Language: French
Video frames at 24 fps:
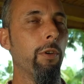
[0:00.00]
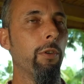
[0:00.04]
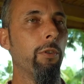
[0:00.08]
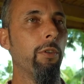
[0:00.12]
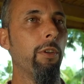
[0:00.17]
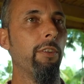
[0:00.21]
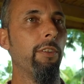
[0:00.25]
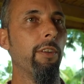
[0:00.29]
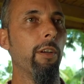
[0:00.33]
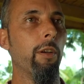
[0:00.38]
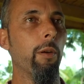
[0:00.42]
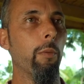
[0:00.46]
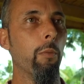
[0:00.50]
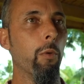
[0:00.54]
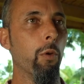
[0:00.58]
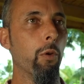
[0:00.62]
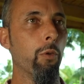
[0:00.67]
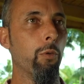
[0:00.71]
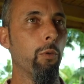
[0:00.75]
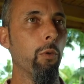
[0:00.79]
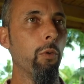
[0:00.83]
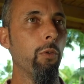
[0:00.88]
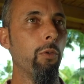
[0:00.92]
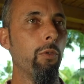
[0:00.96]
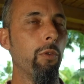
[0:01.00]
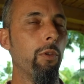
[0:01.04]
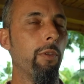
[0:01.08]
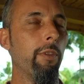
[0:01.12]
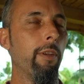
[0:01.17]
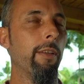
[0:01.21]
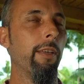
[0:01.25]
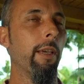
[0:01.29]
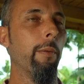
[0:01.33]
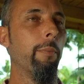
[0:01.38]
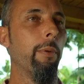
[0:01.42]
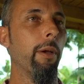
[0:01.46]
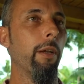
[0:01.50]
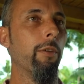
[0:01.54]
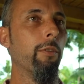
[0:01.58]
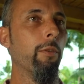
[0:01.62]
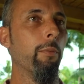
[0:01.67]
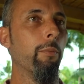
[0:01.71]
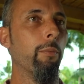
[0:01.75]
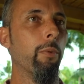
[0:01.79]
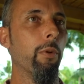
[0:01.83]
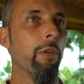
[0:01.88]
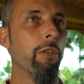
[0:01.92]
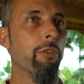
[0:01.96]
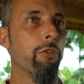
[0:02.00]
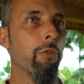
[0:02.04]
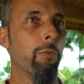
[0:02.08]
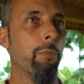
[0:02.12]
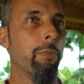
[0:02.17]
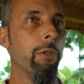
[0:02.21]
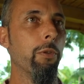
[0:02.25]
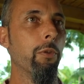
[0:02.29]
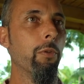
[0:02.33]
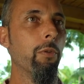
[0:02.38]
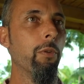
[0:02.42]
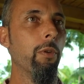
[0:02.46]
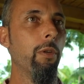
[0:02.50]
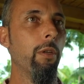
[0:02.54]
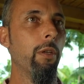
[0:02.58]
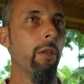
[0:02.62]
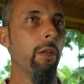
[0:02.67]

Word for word: utiliser comme ressources. C'est le cas par exemple pour les champignons.